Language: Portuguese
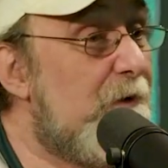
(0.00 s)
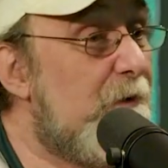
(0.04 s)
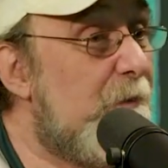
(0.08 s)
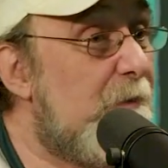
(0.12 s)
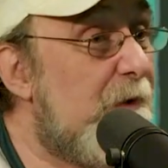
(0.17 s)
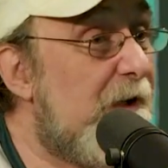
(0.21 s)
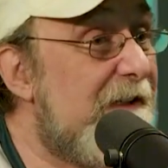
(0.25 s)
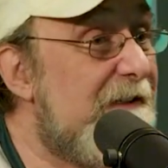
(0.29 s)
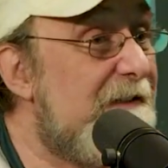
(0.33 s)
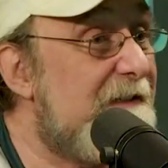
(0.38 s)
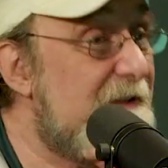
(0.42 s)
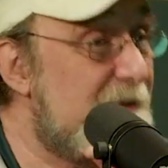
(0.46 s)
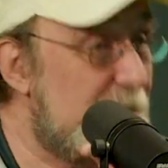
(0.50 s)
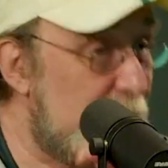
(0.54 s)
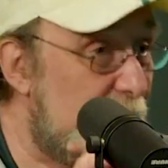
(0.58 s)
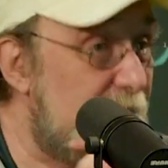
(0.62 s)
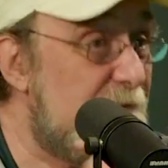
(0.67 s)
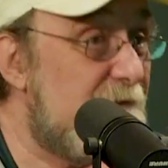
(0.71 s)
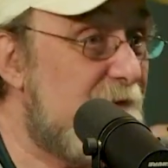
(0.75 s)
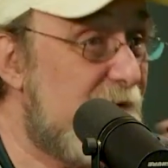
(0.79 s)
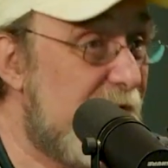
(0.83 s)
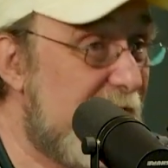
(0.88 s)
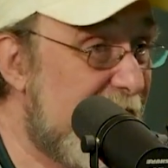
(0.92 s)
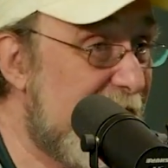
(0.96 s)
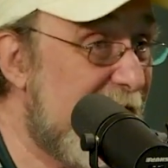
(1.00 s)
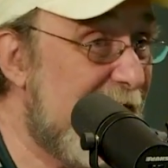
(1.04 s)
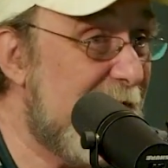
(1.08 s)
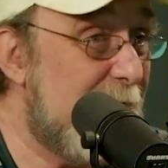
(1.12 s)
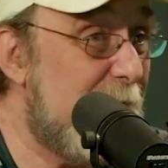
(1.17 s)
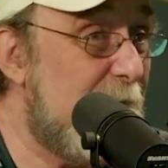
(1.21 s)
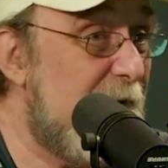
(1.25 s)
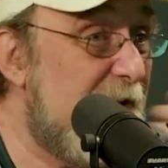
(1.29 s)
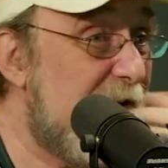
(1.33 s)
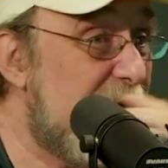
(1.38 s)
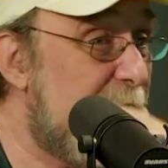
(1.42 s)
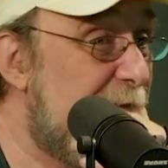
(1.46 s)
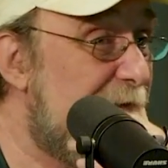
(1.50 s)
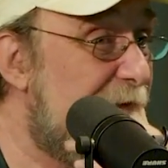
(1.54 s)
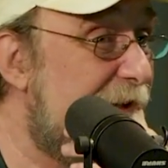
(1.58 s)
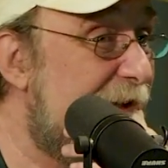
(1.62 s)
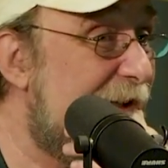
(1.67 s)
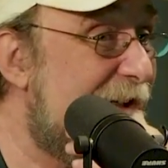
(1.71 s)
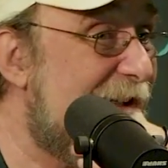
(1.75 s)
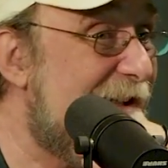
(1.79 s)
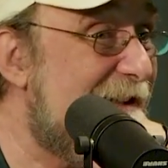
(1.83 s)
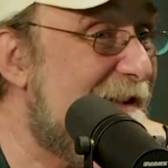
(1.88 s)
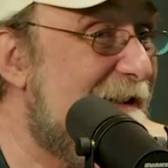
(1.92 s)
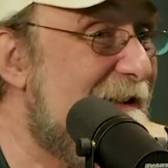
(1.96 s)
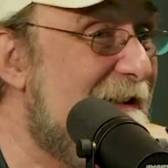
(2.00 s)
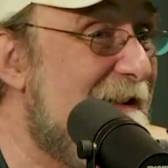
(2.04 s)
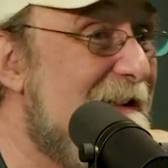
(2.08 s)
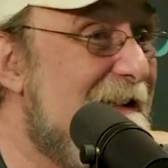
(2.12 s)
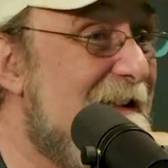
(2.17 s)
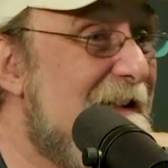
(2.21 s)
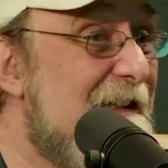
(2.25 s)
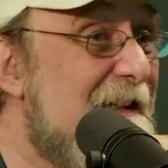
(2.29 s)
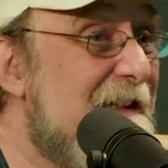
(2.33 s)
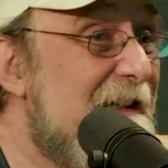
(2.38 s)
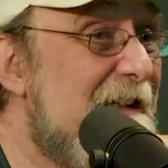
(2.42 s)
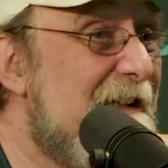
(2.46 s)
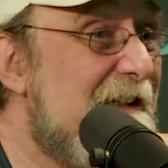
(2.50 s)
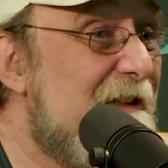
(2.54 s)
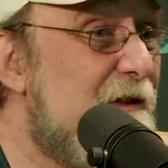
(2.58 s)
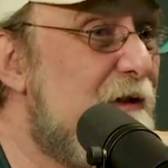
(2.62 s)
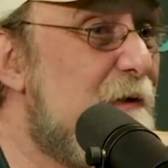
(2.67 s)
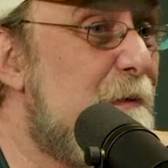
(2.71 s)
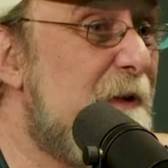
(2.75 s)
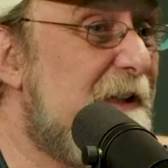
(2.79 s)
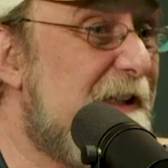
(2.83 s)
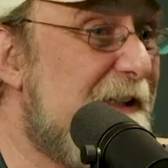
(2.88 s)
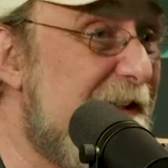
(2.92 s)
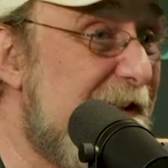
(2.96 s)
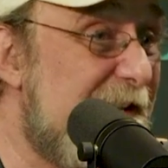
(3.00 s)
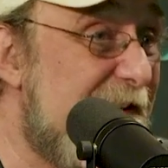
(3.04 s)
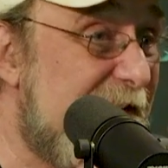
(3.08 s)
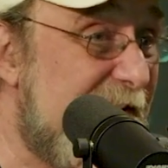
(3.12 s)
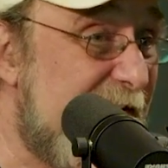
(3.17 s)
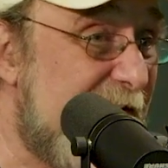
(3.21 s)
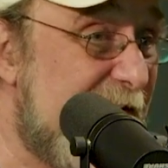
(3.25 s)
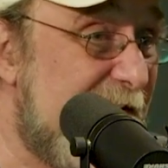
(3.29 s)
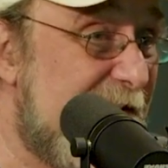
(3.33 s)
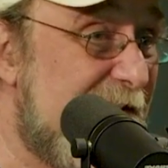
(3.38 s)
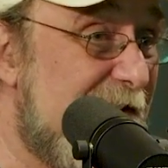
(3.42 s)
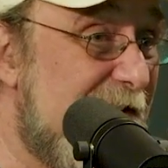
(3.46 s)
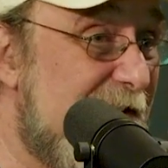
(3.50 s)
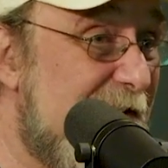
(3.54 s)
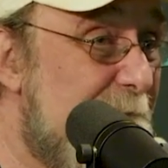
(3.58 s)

do Brasil. Foi naquela mesma viagem. 2015.